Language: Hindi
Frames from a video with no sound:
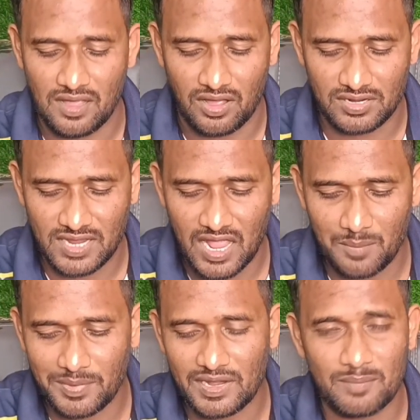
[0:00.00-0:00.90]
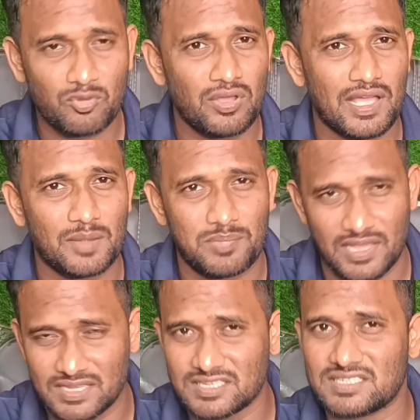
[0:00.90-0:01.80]
और यहाँ पर आपको अगर
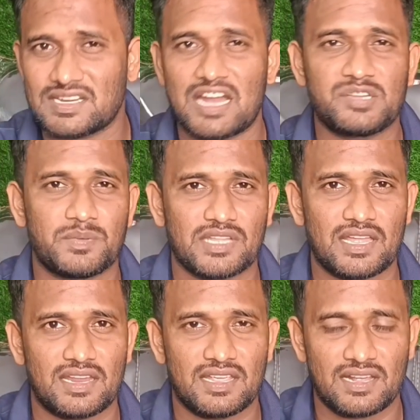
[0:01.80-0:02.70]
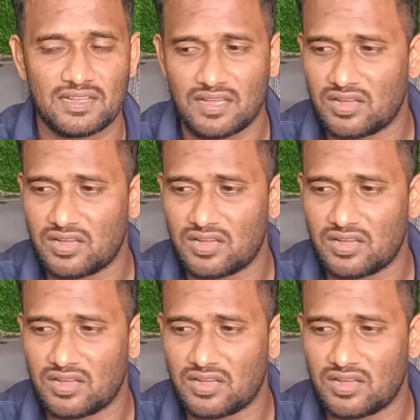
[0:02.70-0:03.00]
प्लेयर्स की स्टैट्स पता रहेगा